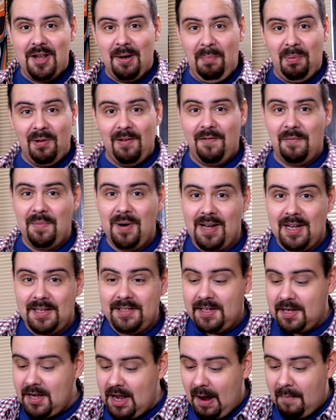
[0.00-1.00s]
не было в
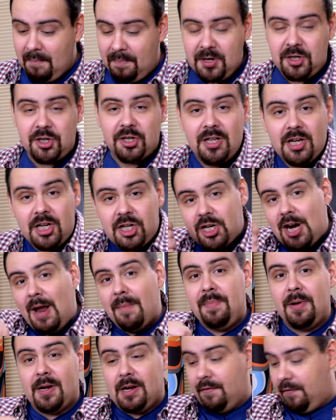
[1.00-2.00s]
магазине обычных
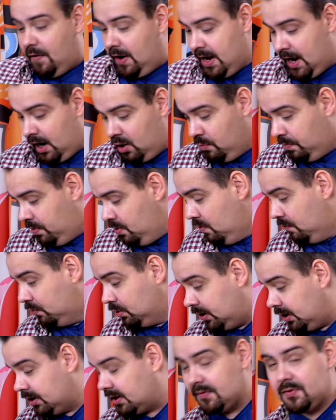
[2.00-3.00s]
шампиков, а я люблю
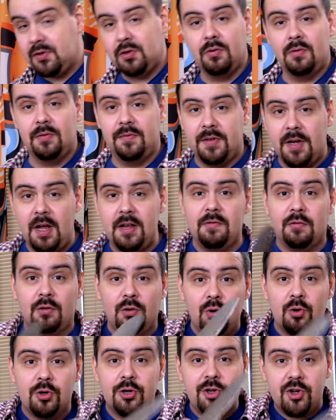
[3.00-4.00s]
вот это все. Вот взять
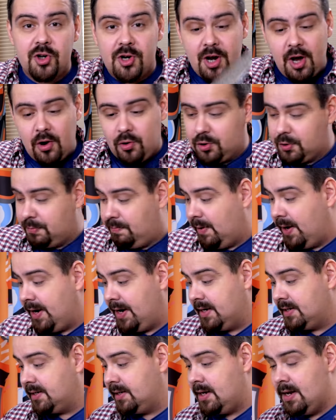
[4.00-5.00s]
вот ножичек хороший
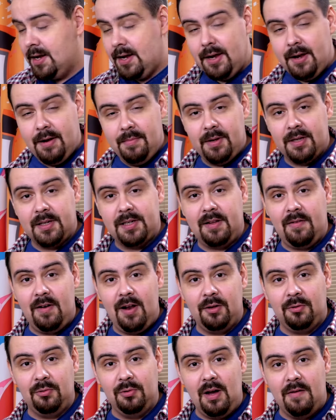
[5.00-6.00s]
порезать, мне
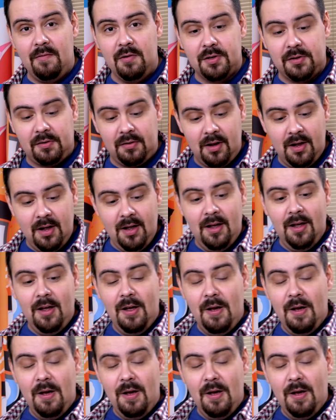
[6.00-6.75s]
доставляет удовольствие.